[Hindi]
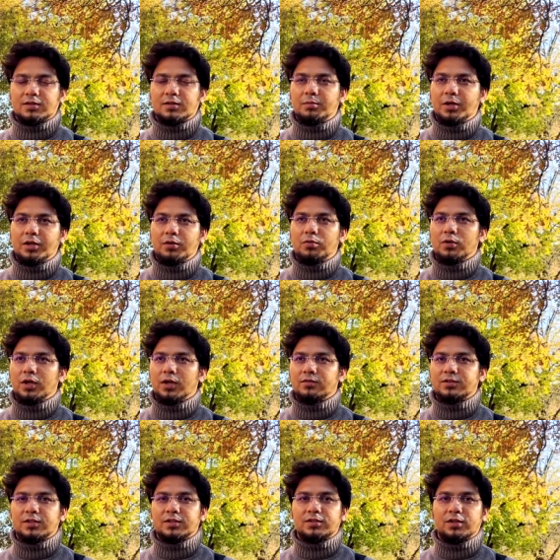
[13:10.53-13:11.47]
समबड़ी हु
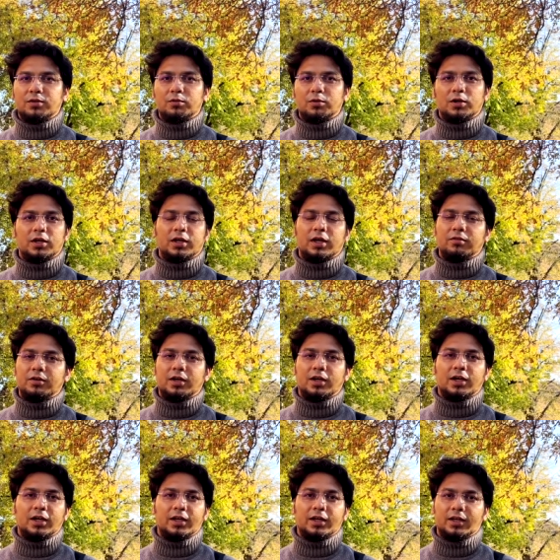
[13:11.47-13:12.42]
लव हिस्ट्री वुड
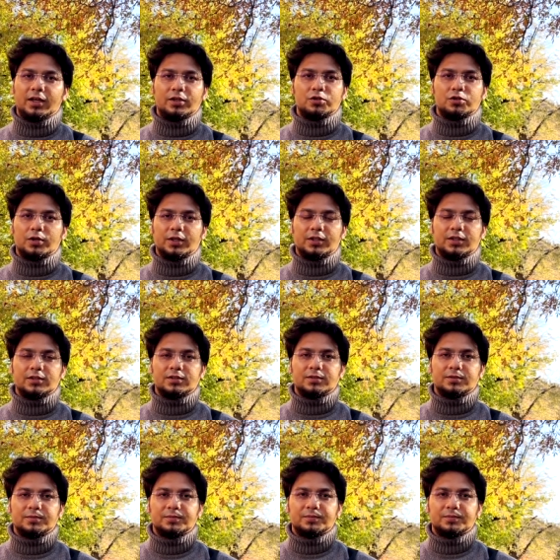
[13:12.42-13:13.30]
डेफिनेटली एंजॉय दिस